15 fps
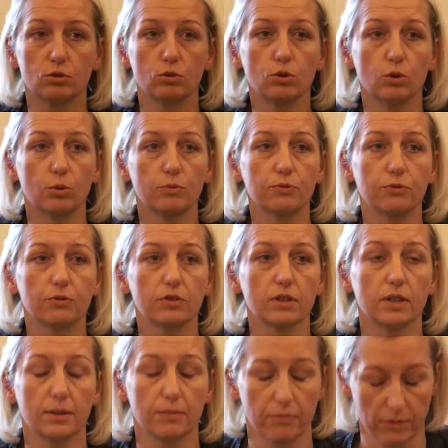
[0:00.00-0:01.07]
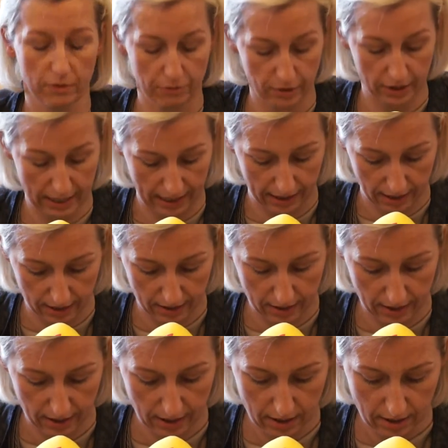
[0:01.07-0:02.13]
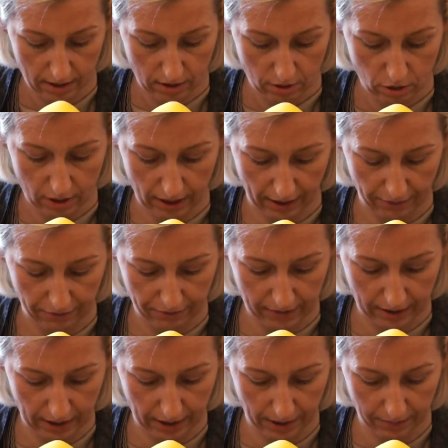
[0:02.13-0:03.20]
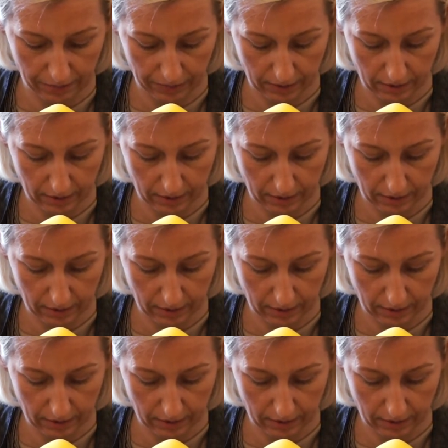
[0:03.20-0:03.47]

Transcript: Zukunft äh, von jenen zu treffen, die